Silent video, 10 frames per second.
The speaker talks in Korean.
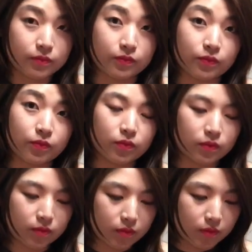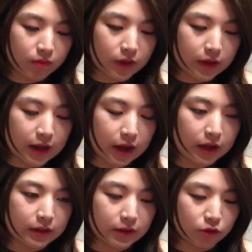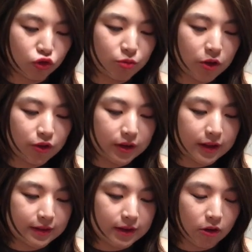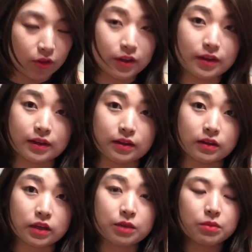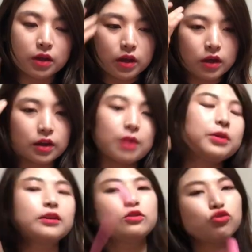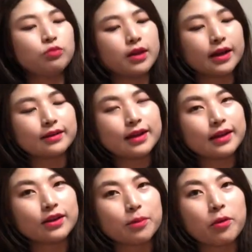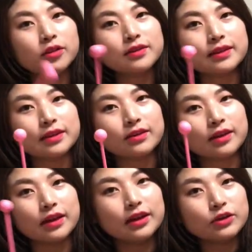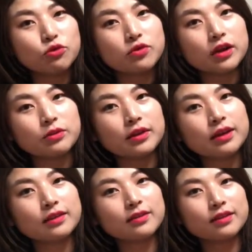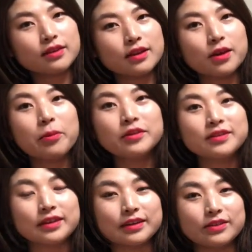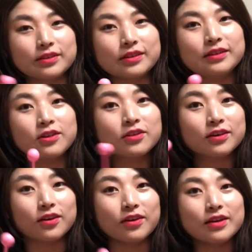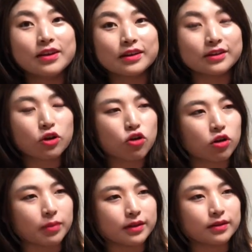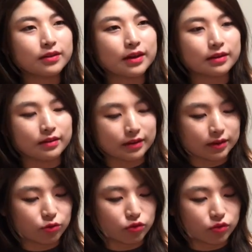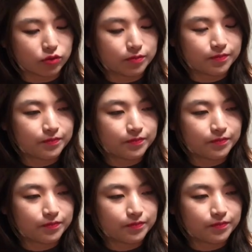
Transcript: 음, 약간 그 수면 위를 살짝 건드린다는 느낌? 그렇게 하면 그 수면 위가 살 이렇게 퍼지잖아요. 이렇게 동그랗게 이렇게 착착착 이렇게 퍼지잖아요. 그런 거 그런 거를 만든다는 느낌으로